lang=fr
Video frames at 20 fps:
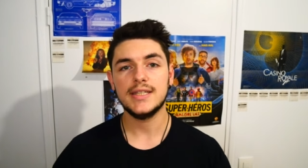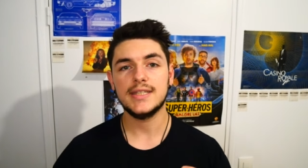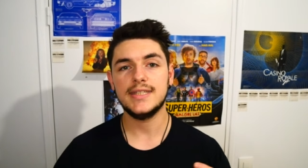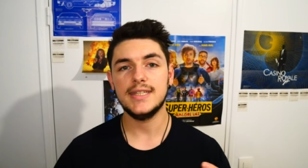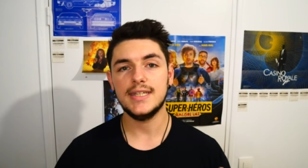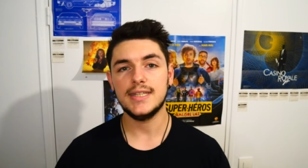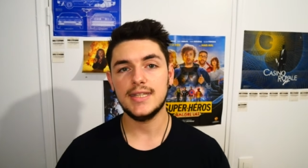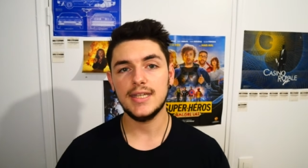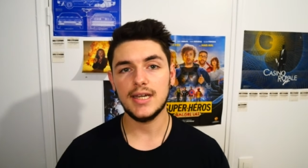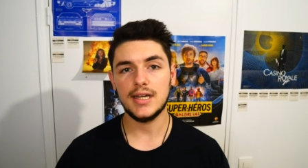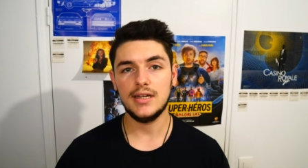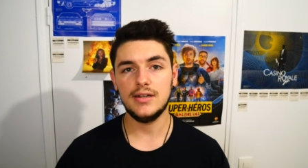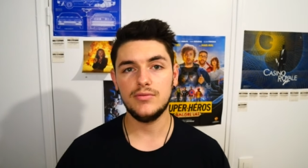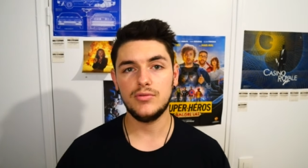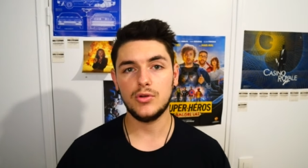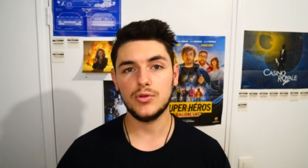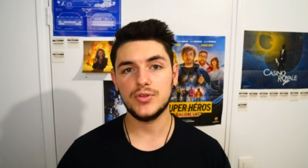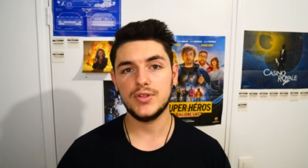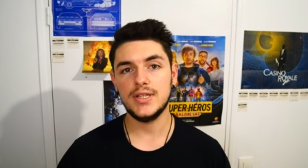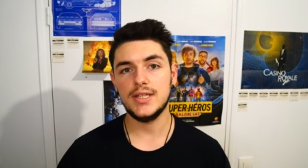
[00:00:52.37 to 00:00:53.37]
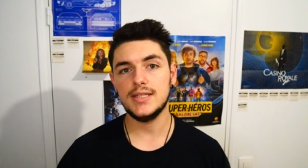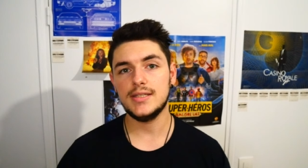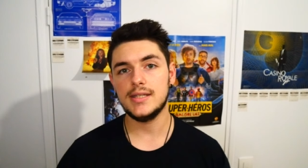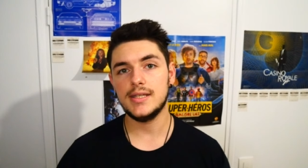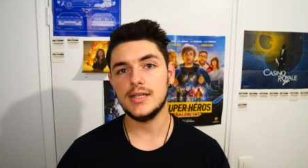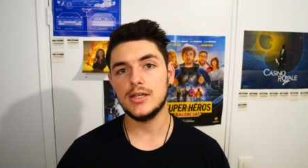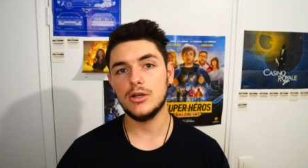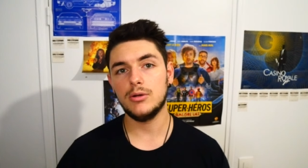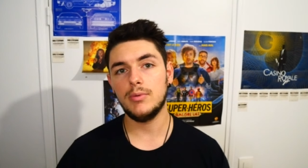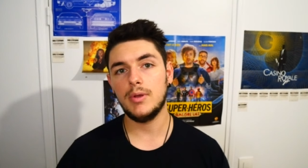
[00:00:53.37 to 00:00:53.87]
qui a été réinventé
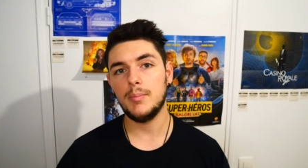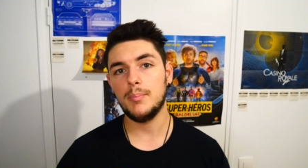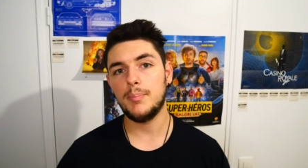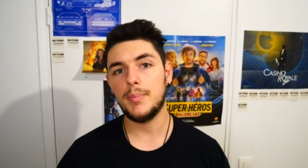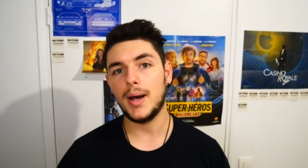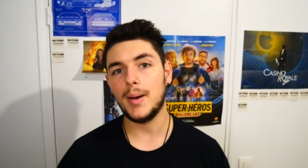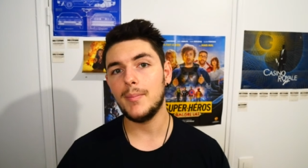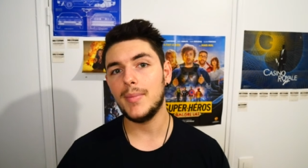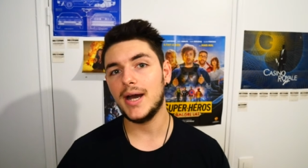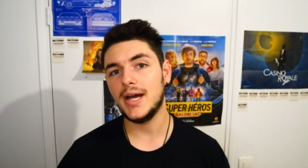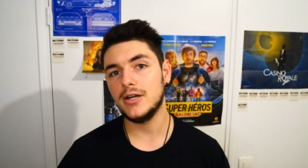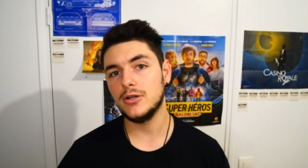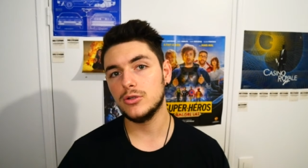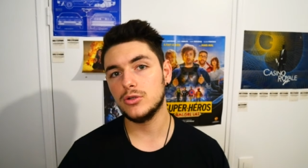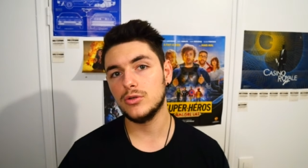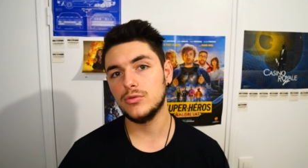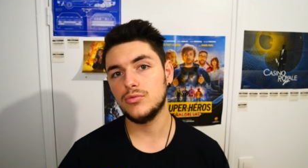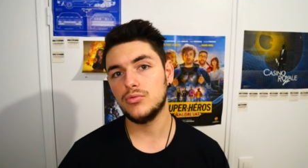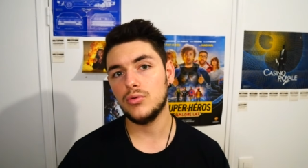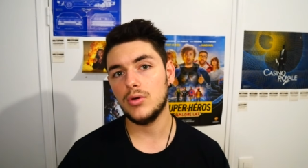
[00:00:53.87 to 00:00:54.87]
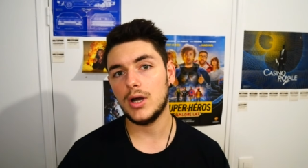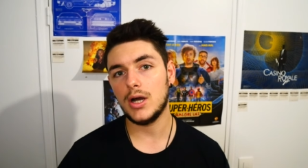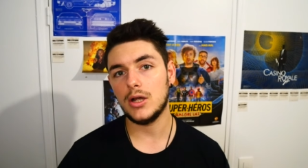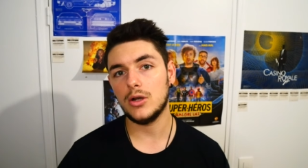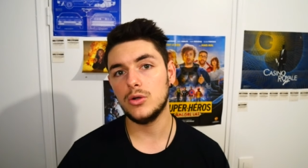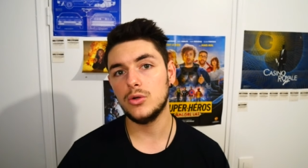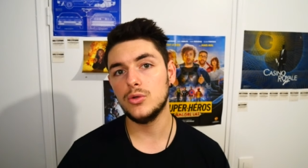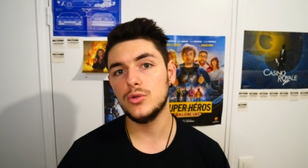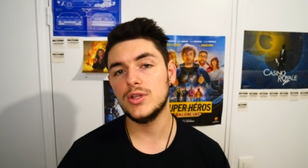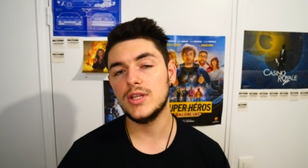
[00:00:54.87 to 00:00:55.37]
c'est quand même pas mal de
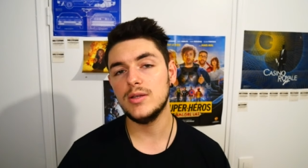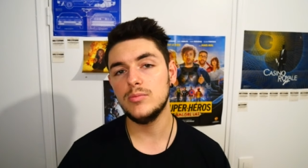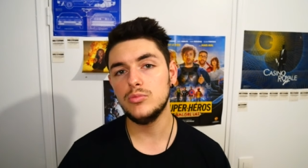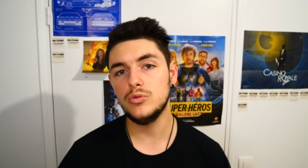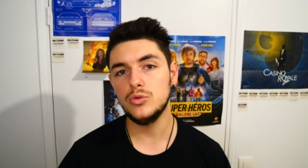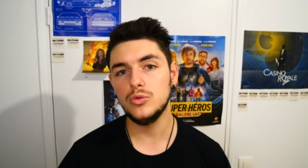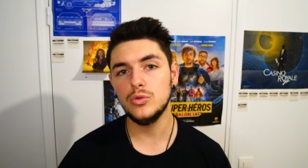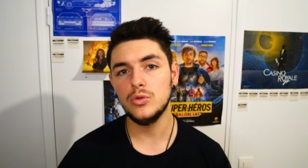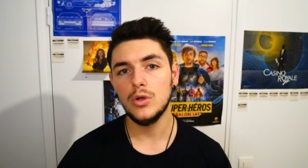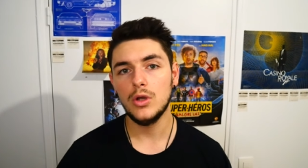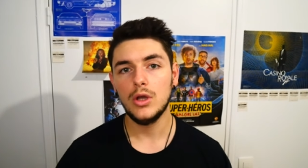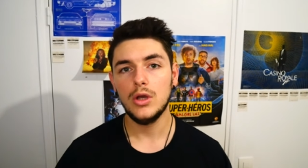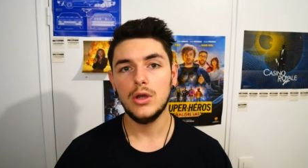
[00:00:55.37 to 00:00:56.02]
voir le début